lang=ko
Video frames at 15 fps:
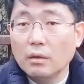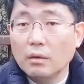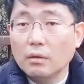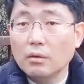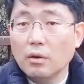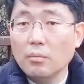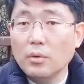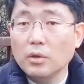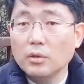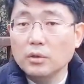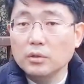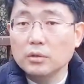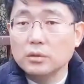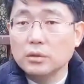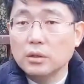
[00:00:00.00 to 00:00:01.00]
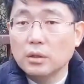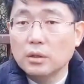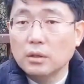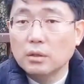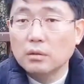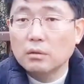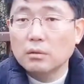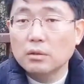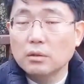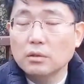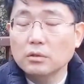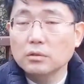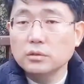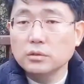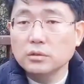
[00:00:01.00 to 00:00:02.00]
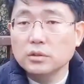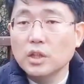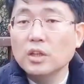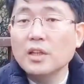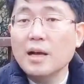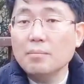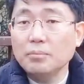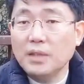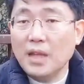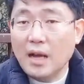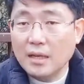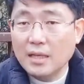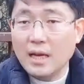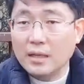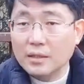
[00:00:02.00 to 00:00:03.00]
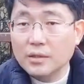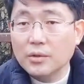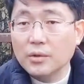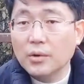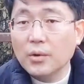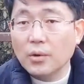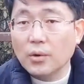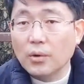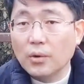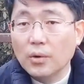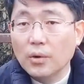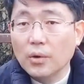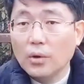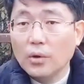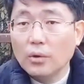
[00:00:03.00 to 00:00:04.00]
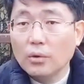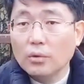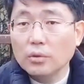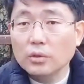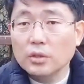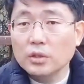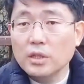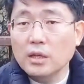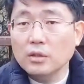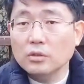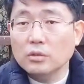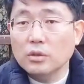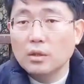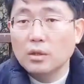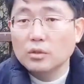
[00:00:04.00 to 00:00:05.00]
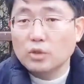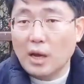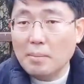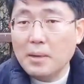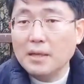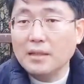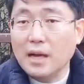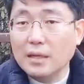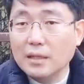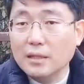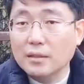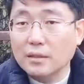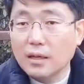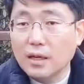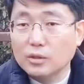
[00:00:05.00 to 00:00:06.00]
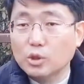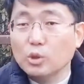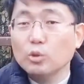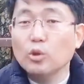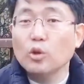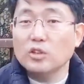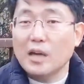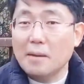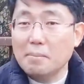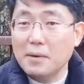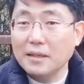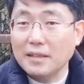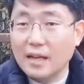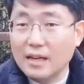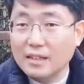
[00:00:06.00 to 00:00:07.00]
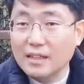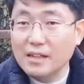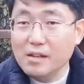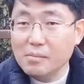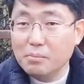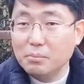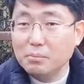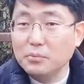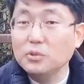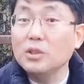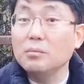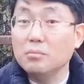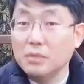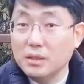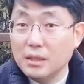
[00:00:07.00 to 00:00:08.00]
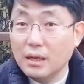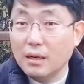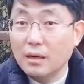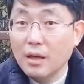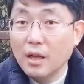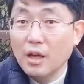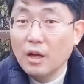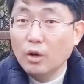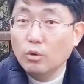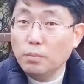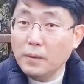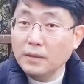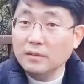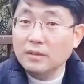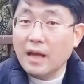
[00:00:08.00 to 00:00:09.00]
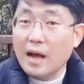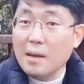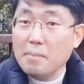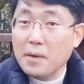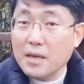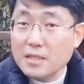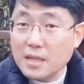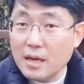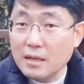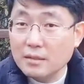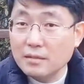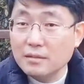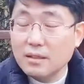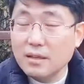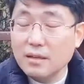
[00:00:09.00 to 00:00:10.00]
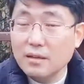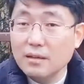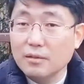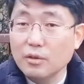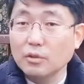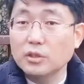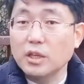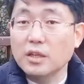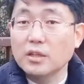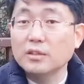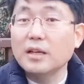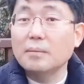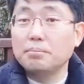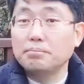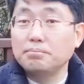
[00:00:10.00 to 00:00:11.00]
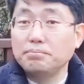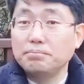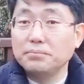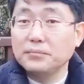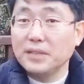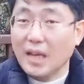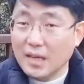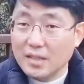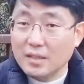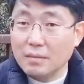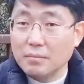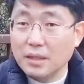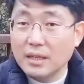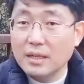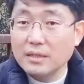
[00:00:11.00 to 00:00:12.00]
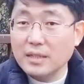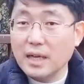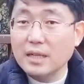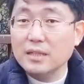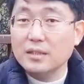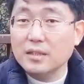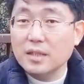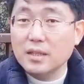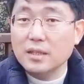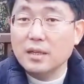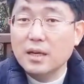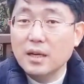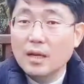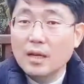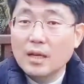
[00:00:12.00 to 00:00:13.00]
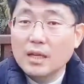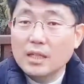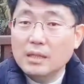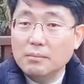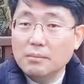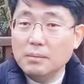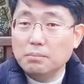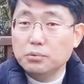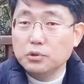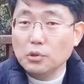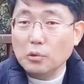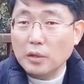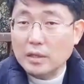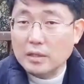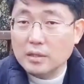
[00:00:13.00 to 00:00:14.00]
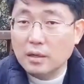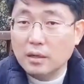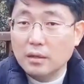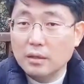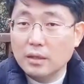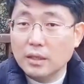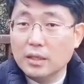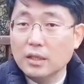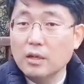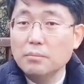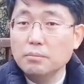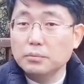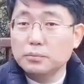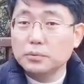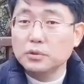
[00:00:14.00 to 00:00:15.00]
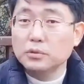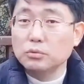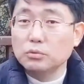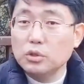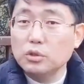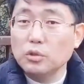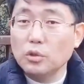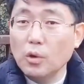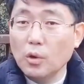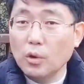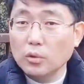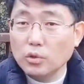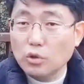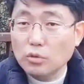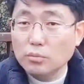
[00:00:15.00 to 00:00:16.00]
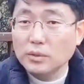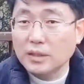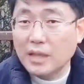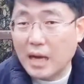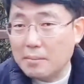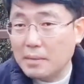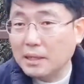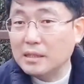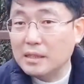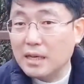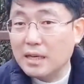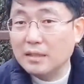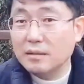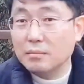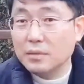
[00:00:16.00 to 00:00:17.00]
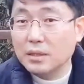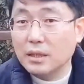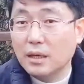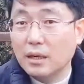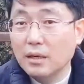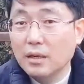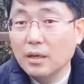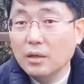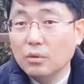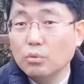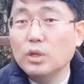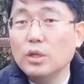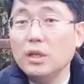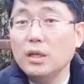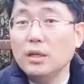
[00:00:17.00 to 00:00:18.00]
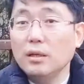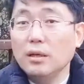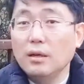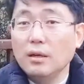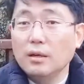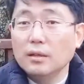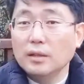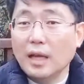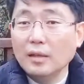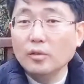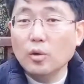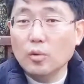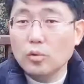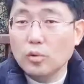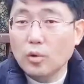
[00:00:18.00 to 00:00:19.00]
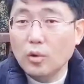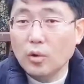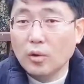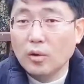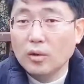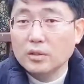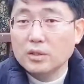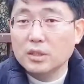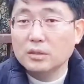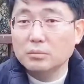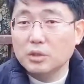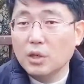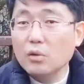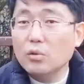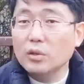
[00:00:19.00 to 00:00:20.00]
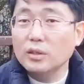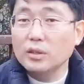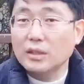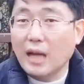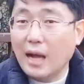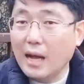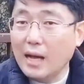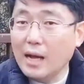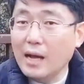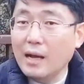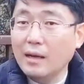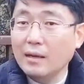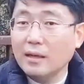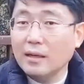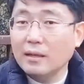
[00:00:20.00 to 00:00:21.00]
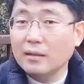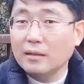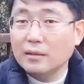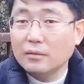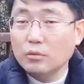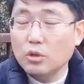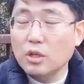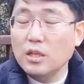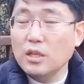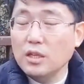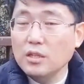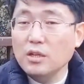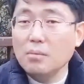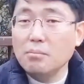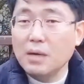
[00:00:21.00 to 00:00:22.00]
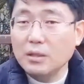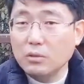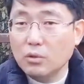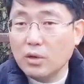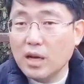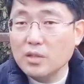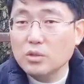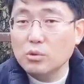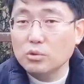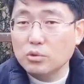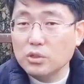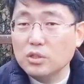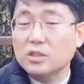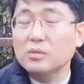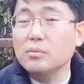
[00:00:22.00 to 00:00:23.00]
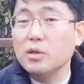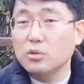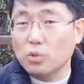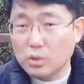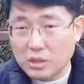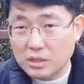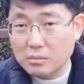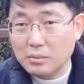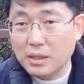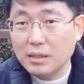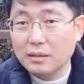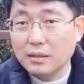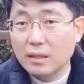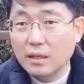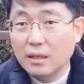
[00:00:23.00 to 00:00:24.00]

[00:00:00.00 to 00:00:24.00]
그러면은 그거는 연합당이 아니고 그건 그냥 좌파당이거나 중도 좌파당일 뿐입니다. 우파는 다 배제하는데 그게 어떻게 연합당이 됩니까? 자기들이 힘이 부족해서 예, 그런 부분은 우리도 조금은 감안을 해야 됩니다. 우리 단독으로 지금 정권을 다 우리 이념만으로 가져올 수 있으면 좋지만